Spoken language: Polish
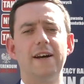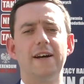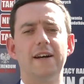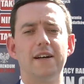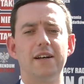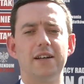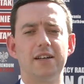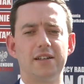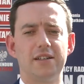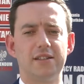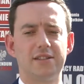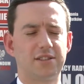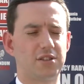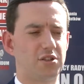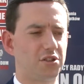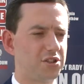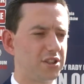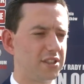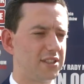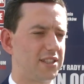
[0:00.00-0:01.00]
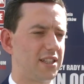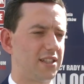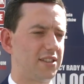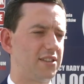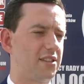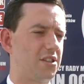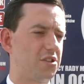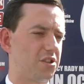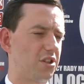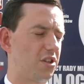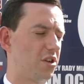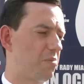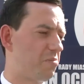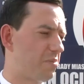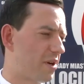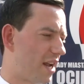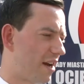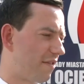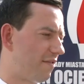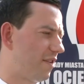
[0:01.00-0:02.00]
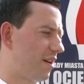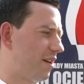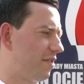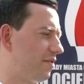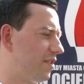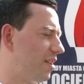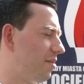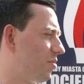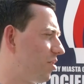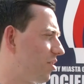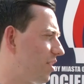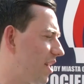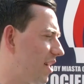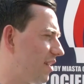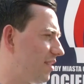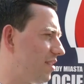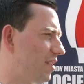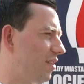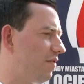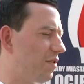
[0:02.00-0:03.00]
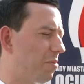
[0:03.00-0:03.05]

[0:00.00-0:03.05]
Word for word: e, skorzystać z naszego prawa w demokracji,